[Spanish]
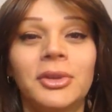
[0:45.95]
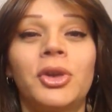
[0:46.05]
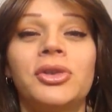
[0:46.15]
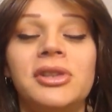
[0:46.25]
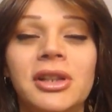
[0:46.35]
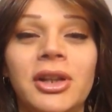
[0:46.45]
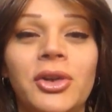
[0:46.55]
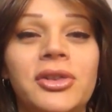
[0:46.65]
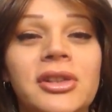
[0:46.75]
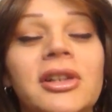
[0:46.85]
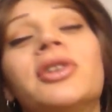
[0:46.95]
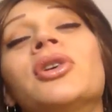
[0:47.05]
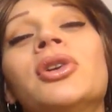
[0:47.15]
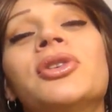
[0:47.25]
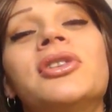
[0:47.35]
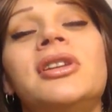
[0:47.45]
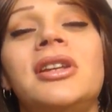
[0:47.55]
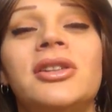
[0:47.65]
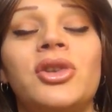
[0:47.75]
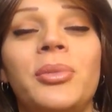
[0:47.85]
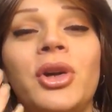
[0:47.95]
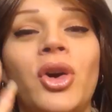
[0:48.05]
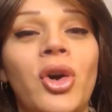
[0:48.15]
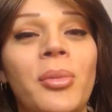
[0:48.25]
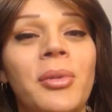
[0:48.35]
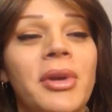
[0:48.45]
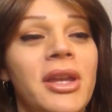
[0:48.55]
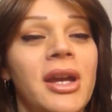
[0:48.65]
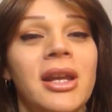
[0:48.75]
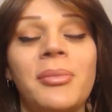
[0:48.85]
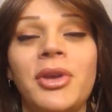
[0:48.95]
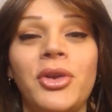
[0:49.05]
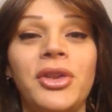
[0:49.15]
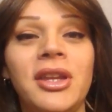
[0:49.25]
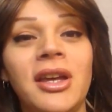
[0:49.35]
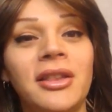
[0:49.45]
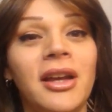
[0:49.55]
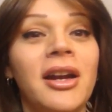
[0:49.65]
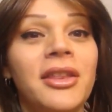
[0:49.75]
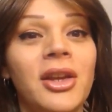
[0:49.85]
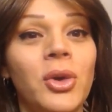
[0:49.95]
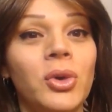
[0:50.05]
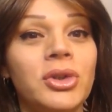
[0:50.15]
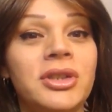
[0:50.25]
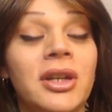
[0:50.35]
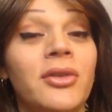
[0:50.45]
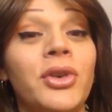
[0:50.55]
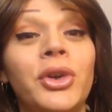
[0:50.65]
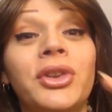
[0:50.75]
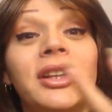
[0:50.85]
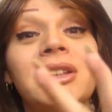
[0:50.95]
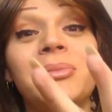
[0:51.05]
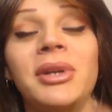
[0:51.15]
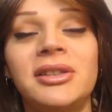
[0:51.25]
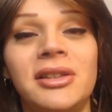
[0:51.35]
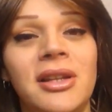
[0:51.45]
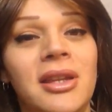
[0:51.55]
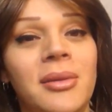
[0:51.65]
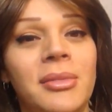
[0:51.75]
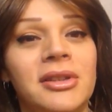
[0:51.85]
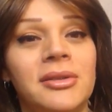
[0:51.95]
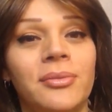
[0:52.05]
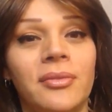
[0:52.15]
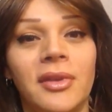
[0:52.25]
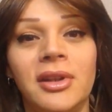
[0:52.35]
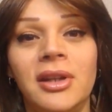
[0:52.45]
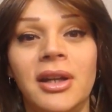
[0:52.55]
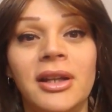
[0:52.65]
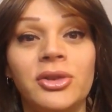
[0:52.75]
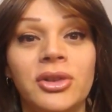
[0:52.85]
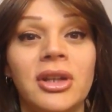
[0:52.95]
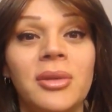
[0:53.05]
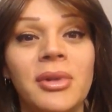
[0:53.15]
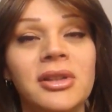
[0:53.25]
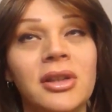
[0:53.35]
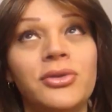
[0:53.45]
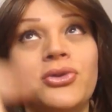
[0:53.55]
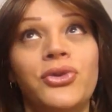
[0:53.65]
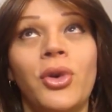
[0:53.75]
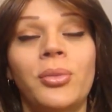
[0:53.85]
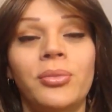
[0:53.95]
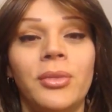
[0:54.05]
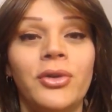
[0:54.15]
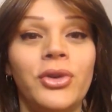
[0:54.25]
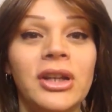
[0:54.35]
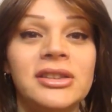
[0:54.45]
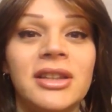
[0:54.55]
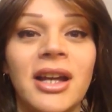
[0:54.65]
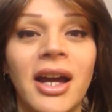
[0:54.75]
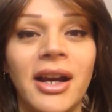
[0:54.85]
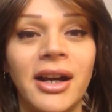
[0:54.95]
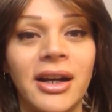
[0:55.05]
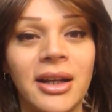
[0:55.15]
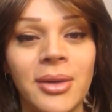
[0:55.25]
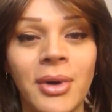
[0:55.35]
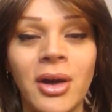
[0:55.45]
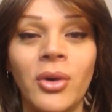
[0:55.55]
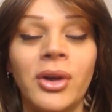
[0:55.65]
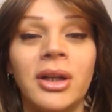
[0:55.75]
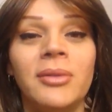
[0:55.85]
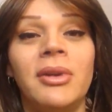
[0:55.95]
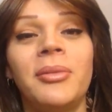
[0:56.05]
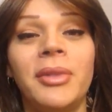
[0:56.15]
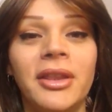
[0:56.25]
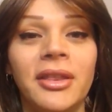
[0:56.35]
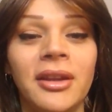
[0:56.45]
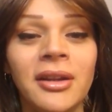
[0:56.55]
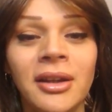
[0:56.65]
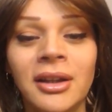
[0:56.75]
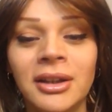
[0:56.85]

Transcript: cocine y cocine todos los días, y come, mañana, mediodía, tarde, noche. Fueron tres meses nada más. Y en esos tres meses, ¡fum! Me fui hasta arriba horriblemente.